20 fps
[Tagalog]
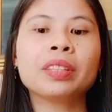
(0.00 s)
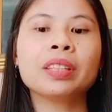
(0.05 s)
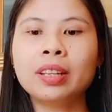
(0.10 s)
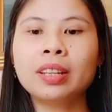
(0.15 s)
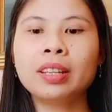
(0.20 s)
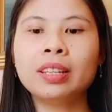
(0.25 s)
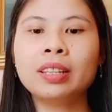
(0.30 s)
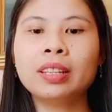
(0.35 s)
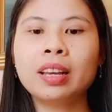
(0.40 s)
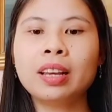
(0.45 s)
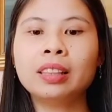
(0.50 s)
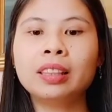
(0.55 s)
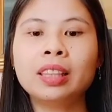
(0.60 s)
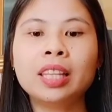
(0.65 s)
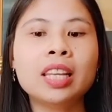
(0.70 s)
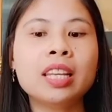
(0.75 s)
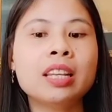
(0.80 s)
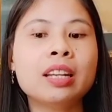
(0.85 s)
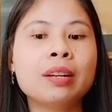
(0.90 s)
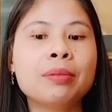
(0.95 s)
Kay
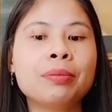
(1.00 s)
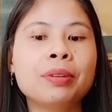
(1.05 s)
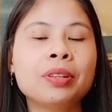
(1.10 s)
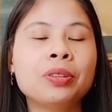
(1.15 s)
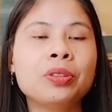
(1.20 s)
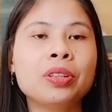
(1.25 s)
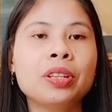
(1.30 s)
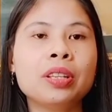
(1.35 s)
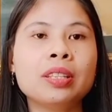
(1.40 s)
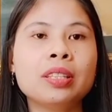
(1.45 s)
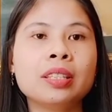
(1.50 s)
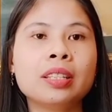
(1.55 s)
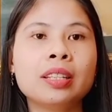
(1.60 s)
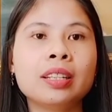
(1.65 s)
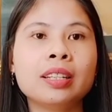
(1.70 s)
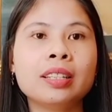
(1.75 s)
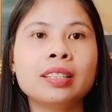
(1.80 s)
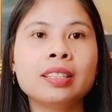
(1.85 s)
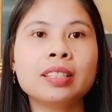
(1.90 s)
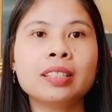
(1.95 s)
Altia
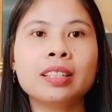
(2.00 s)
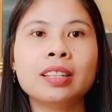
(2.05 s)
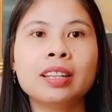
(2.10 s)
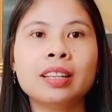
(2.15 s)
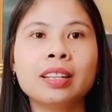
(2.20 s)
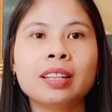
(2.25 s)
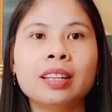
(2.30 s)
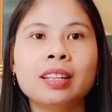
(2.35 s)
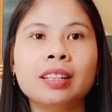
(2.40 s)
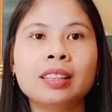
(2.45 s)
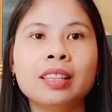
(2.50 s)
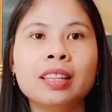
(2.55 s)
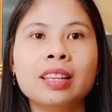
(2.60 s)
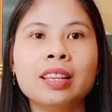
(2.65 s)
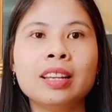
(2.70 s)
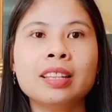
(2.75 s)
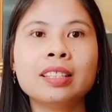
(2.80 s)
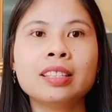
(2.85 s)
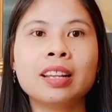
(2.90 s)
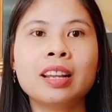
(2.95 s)
Francisca, ga
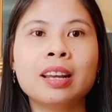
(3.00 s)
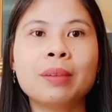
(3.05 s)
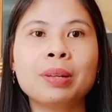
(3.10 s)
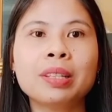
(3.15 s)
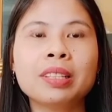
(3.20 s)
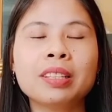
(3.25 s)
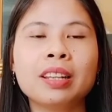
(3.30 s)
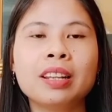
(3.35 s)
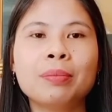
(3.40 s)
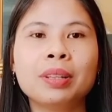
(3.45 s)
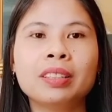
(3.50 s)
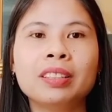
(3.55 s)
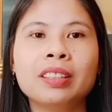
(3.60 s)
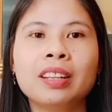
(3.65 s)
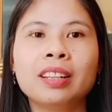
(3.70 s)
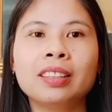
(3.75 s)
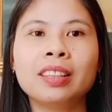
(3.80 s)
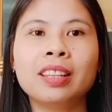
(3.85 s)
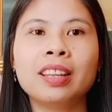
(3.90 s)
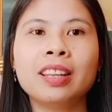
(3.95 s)
Altia, salamat, salamat
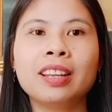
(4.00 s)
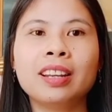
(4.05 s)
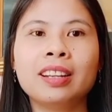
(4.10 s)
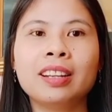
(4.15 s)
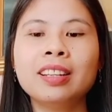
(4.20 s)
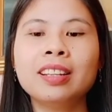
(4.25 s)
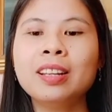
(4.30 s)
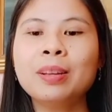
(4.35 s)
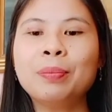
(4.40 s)
ga Altia.